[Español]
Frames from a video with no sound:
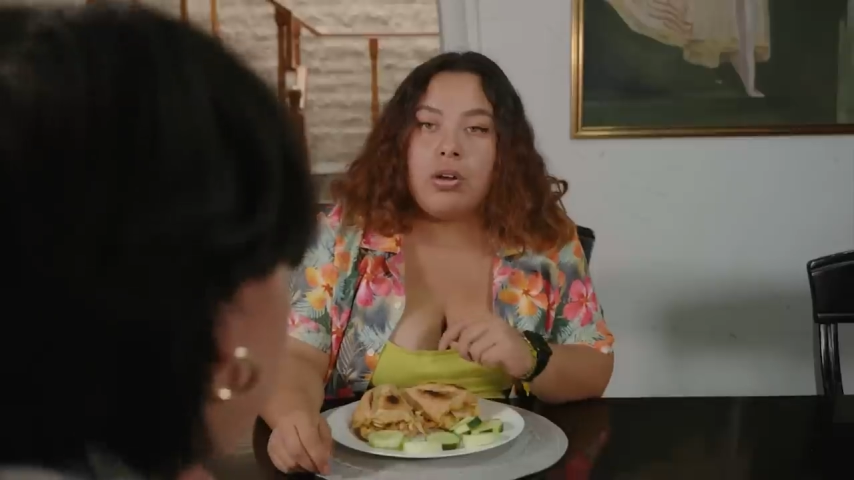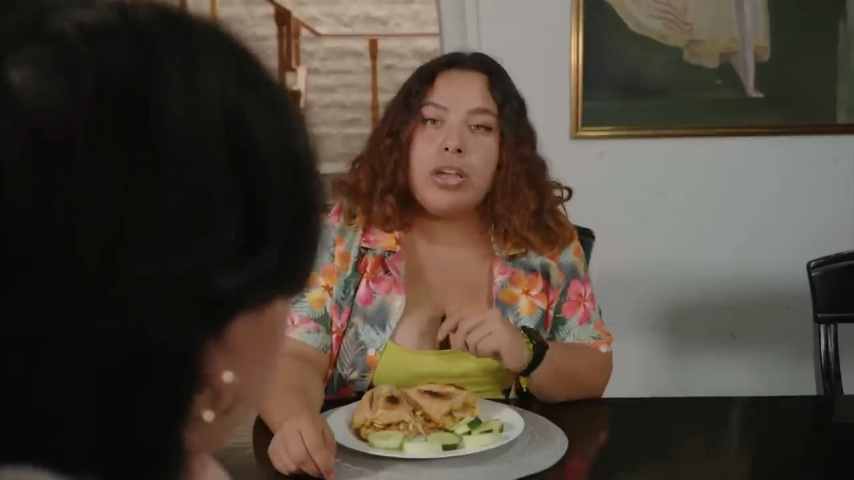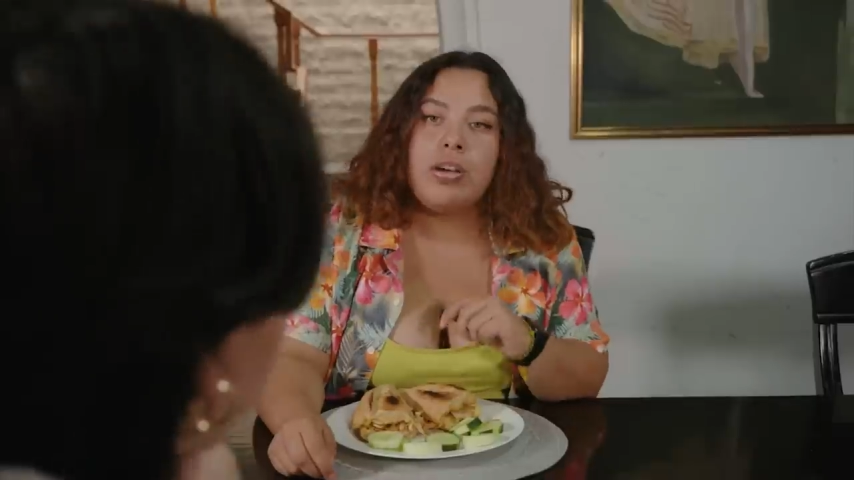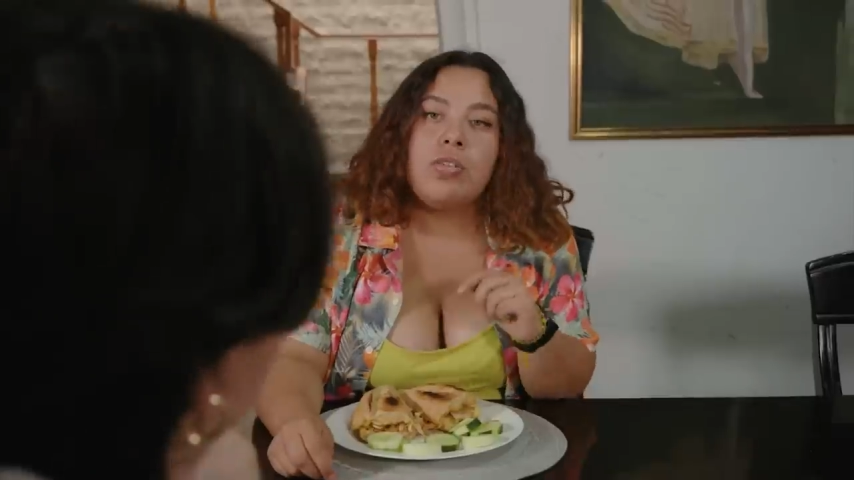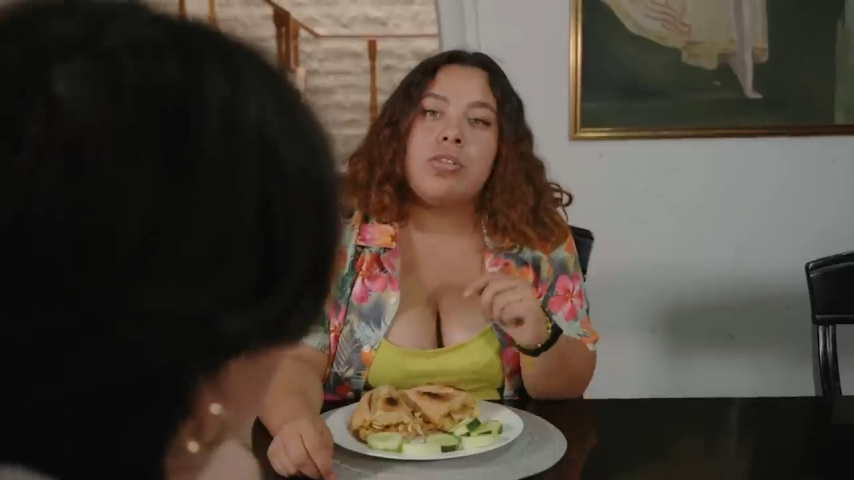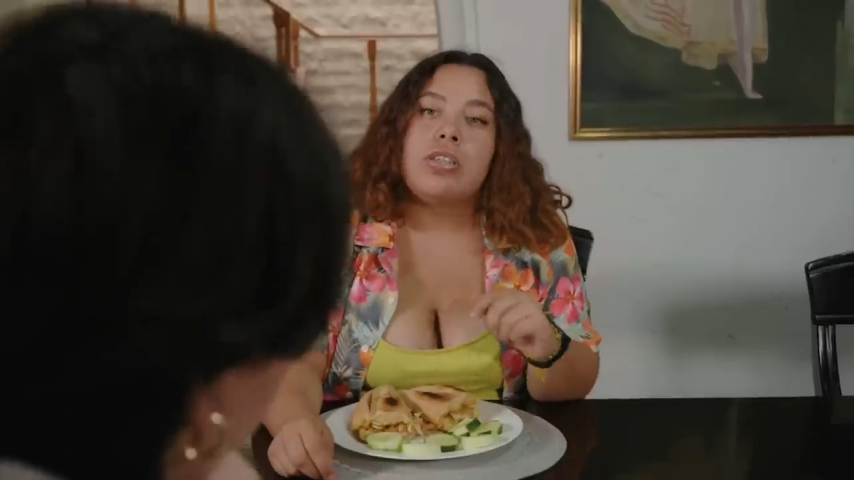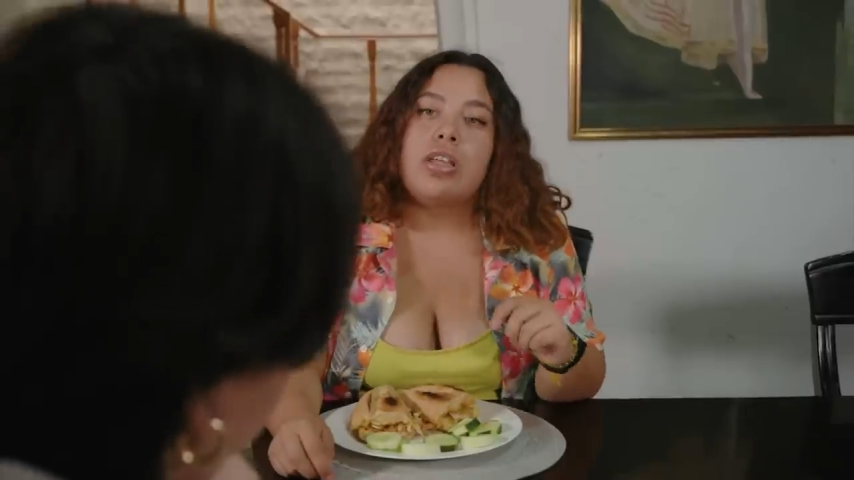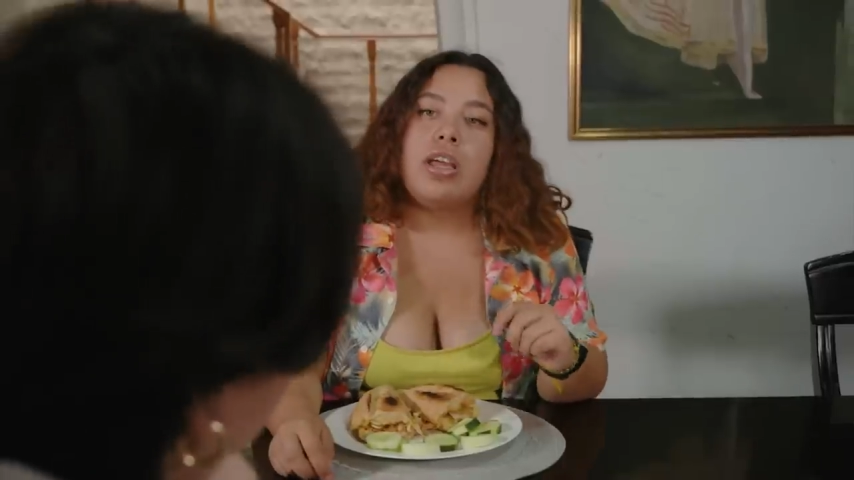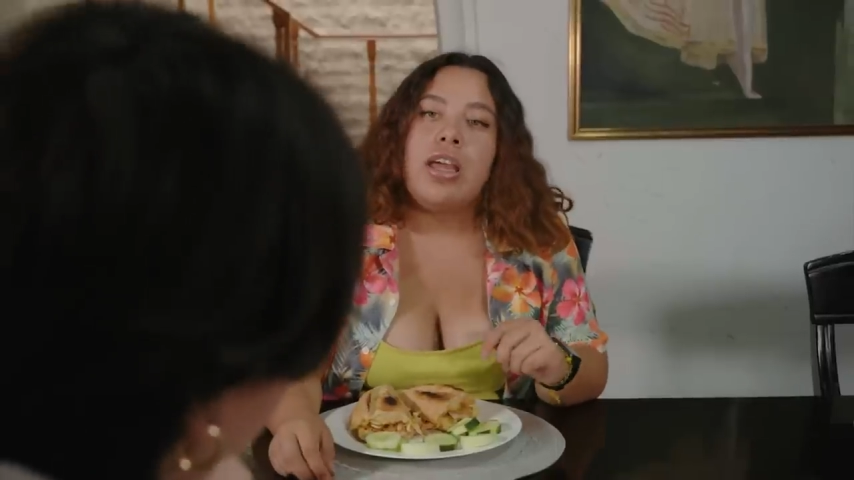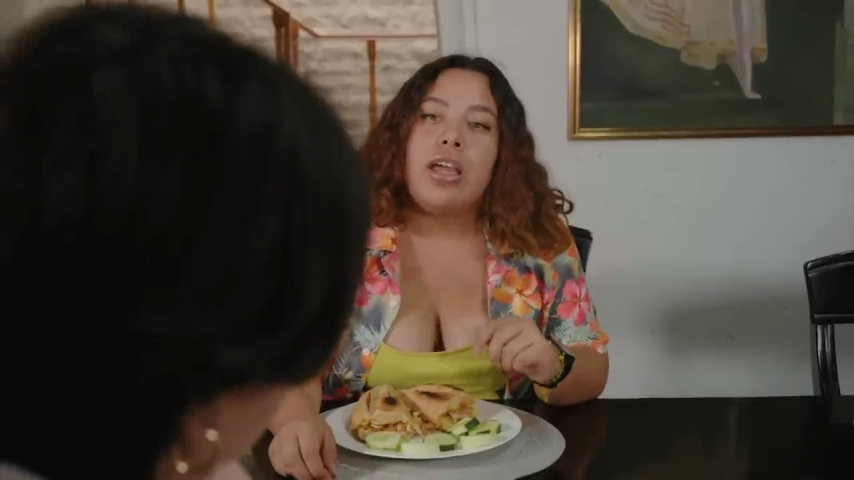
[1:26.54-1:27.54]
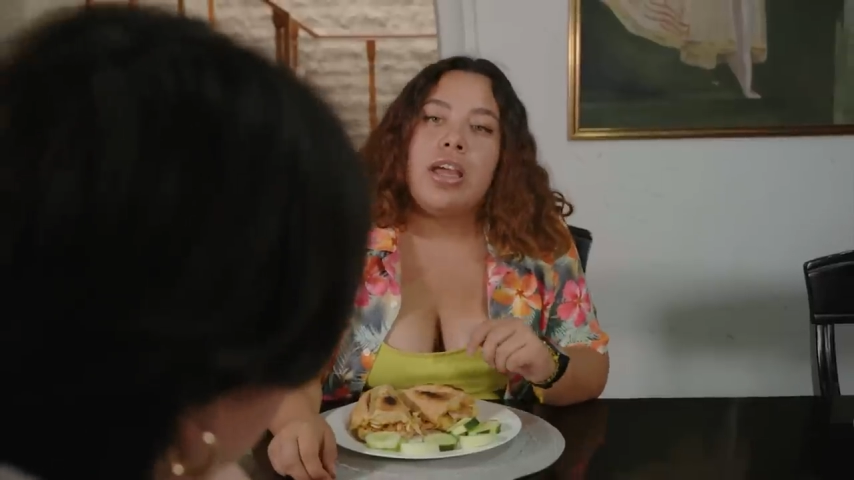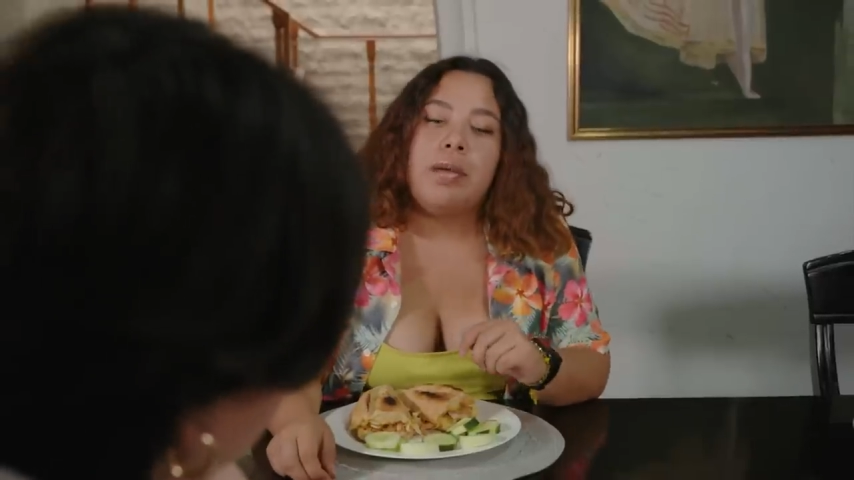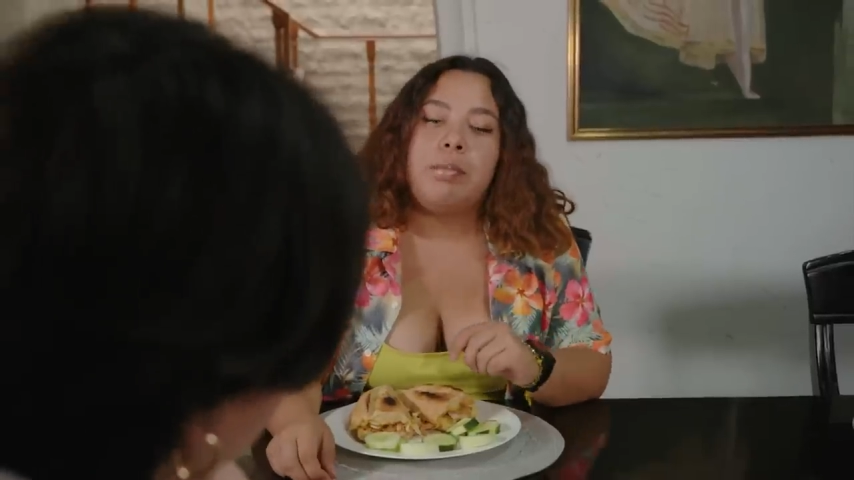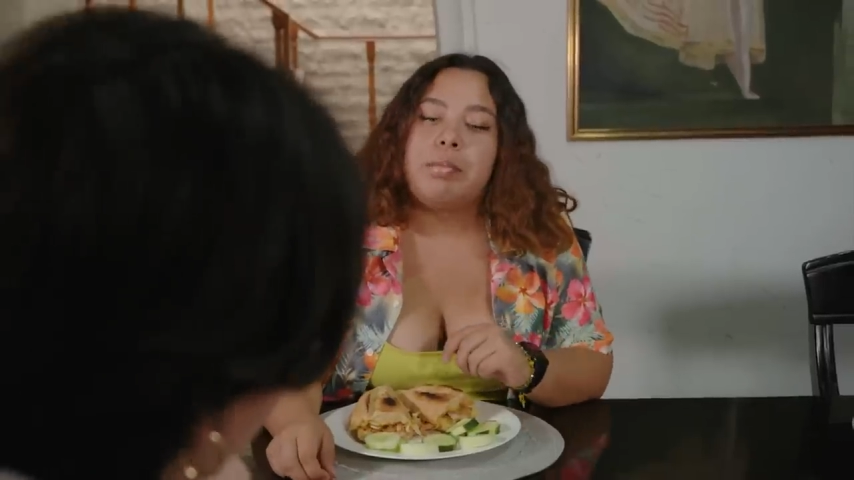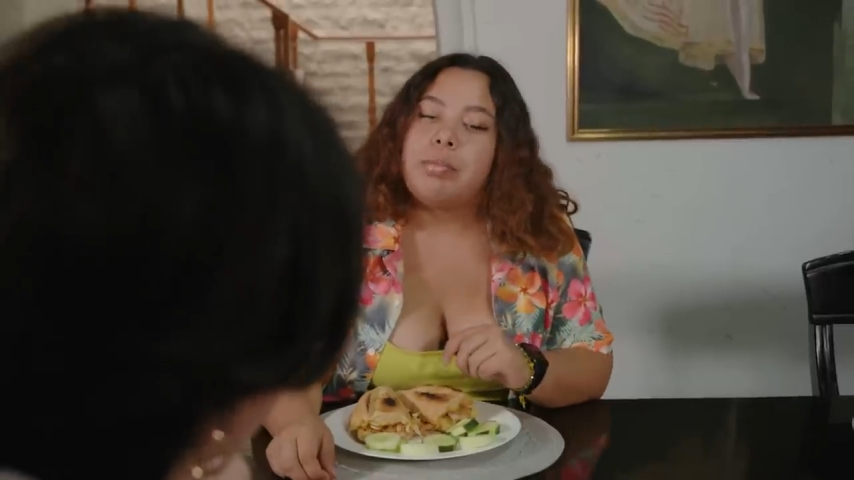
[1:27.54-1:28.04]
Oye, Rox, em,